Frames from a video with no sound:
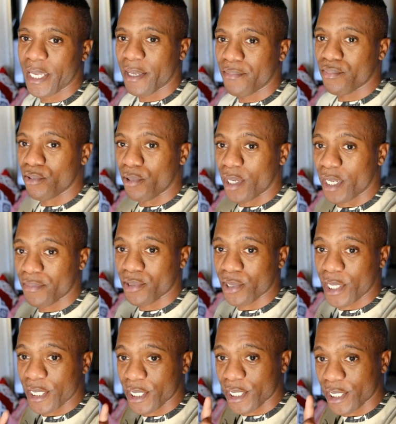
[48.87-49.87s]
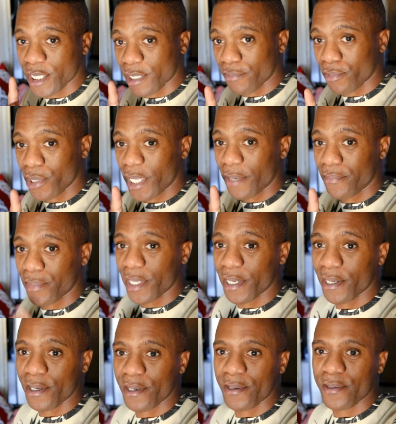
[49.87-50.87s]
Puis voilà, parce que là, chez mon ami
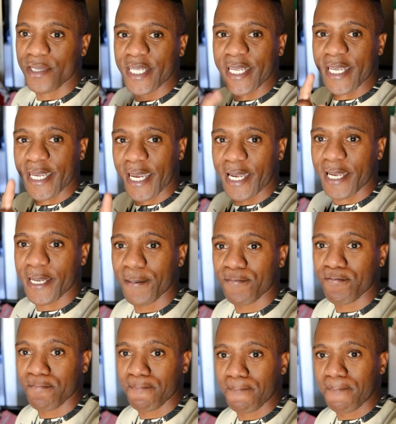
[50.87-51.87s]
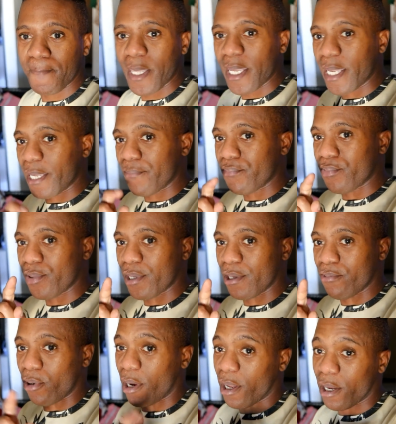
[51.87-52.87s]
euh, sénégalais. Et puis
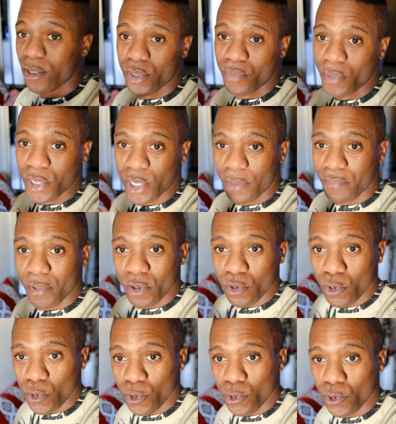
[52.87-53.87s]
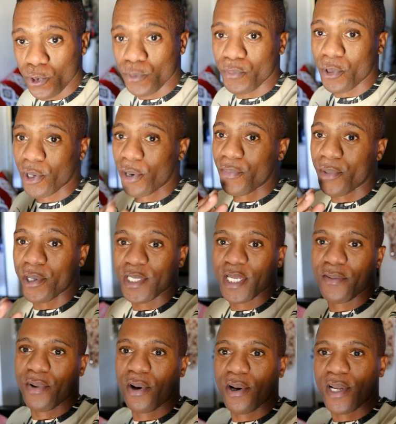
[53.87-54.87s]
voilà, je mange un peu de couscous pour commencer.
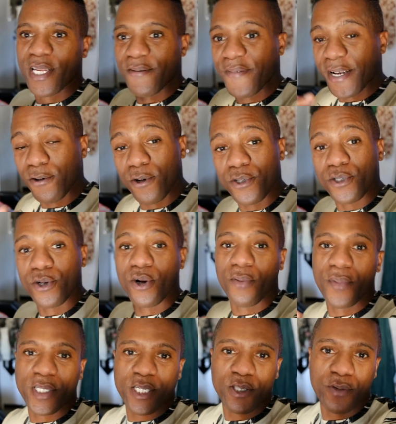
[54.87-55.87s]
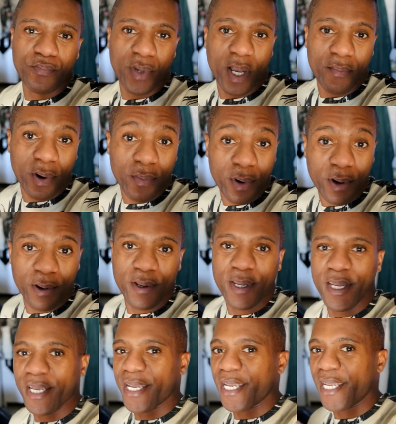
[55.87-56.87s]
les vacances ont commencé depuis un moment.
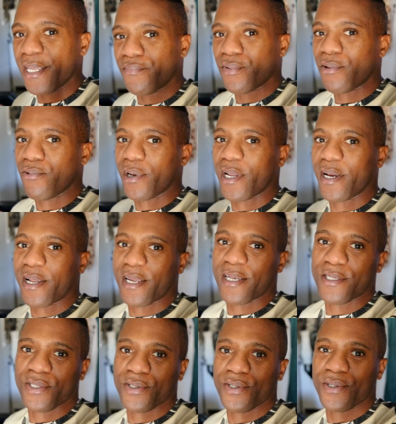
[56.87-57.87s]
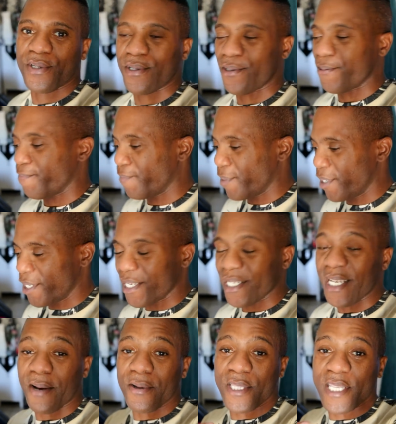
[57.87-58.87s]
Et puis voilà, là, je
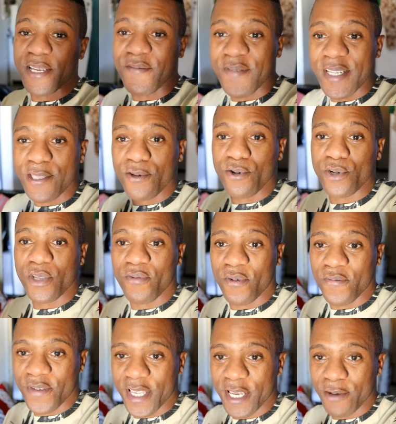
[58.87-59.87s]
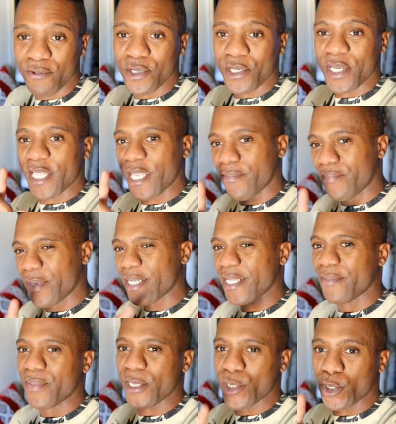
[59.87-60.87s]
il y a des vidéos qui vont venir, vous inquiétez pas,
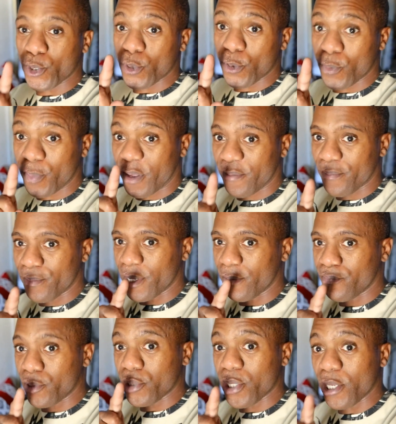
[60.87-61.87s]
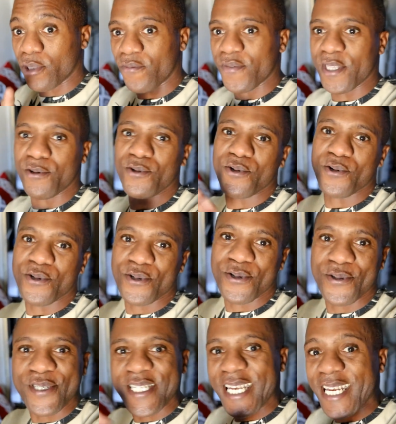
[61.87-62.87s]
c'est pas que je pas mis poster de vidéos que
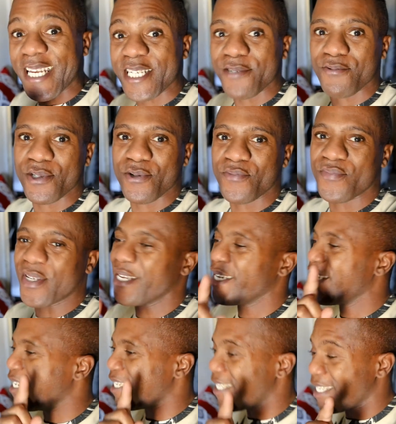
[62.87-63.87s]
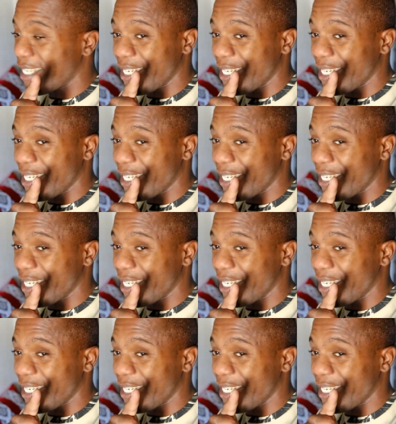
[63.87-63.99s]
ça y est, je vous ai oublié. Il